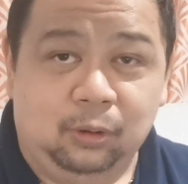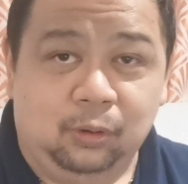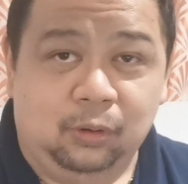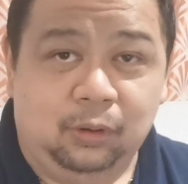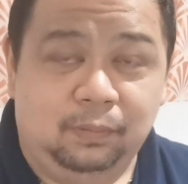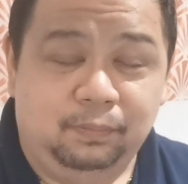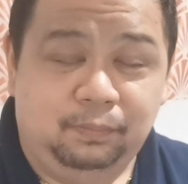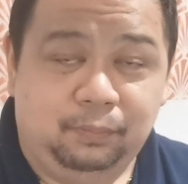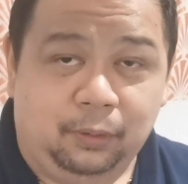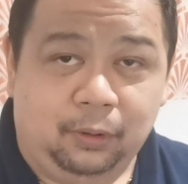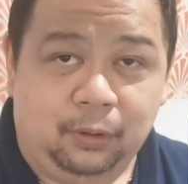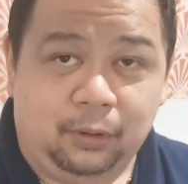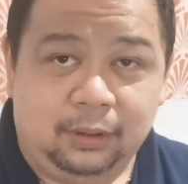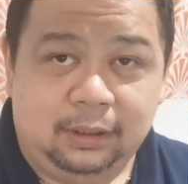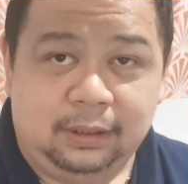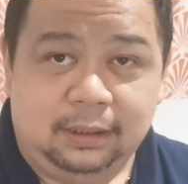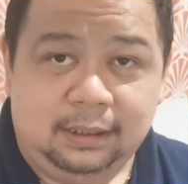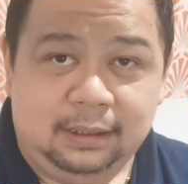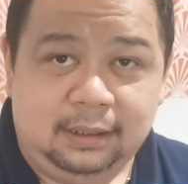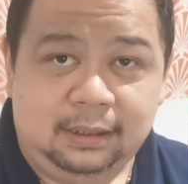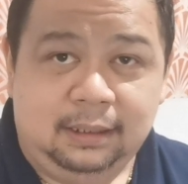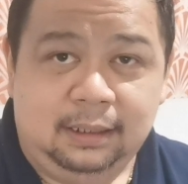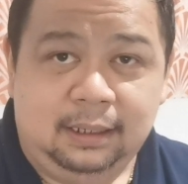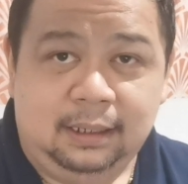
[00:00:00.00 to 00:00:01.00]
doon po
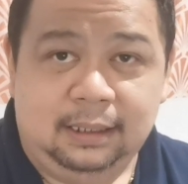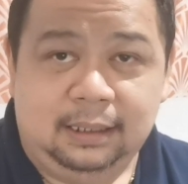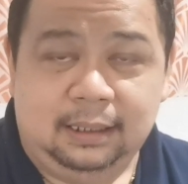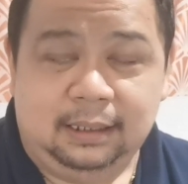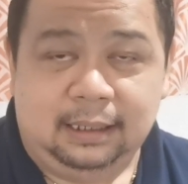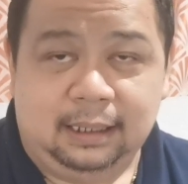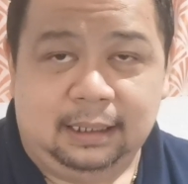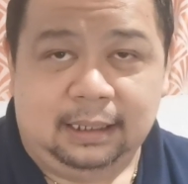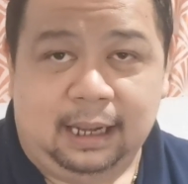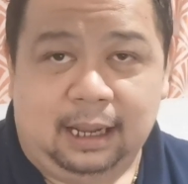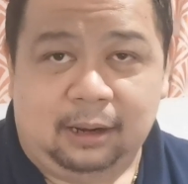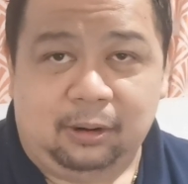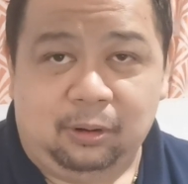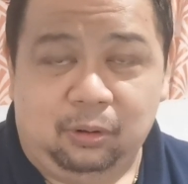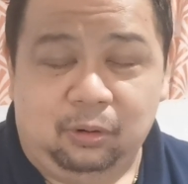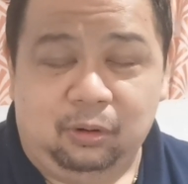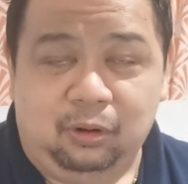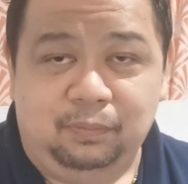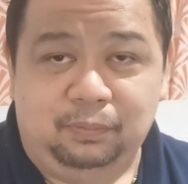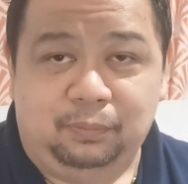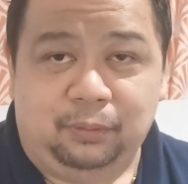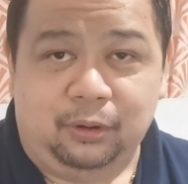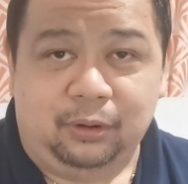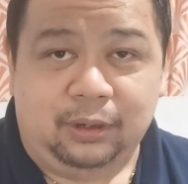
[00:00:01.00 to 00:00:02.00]

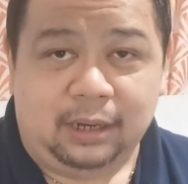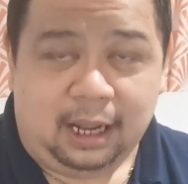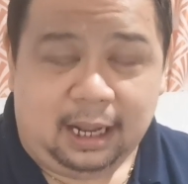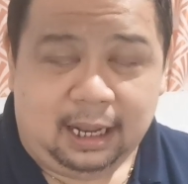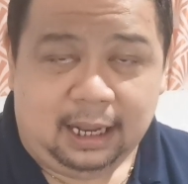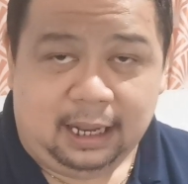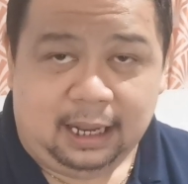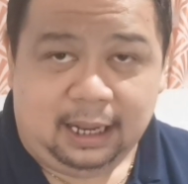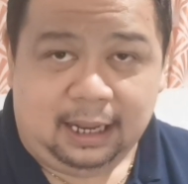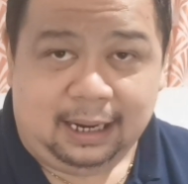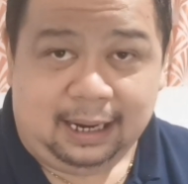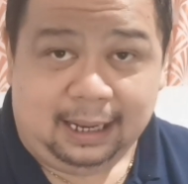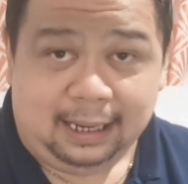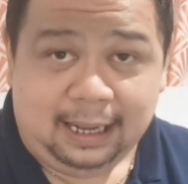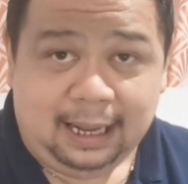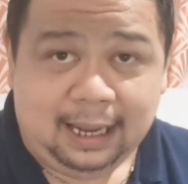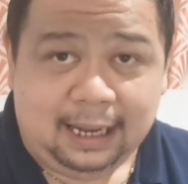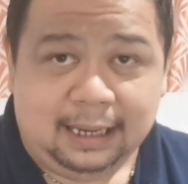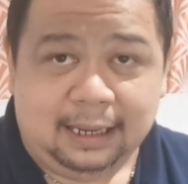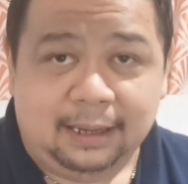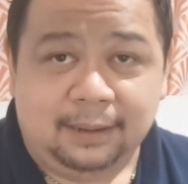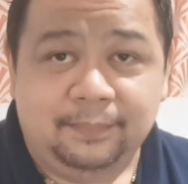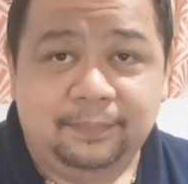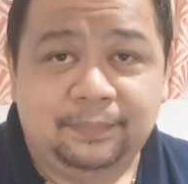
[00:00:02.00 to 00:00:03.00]
naroroon po
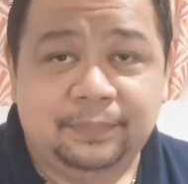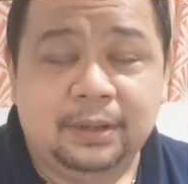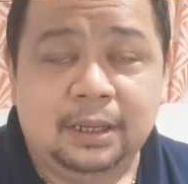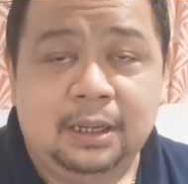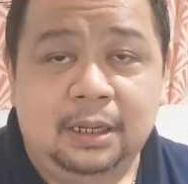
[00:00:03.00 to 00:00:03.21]
nakalagay.